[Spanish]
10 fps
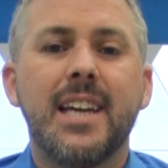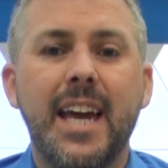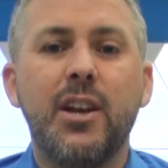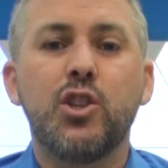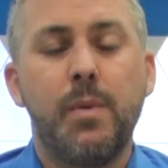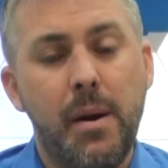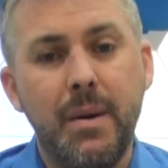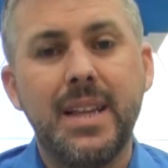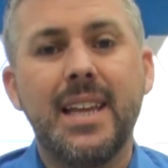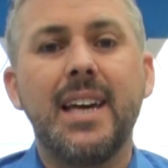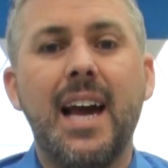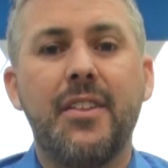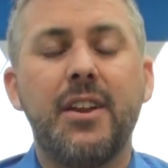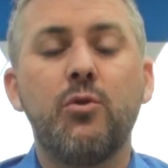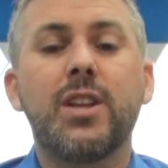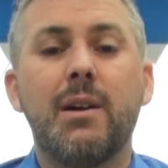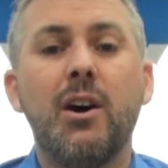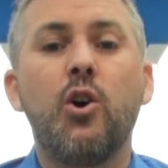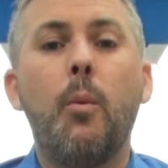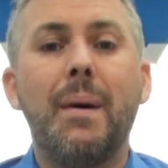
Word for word: que nos permite hacer un trabajo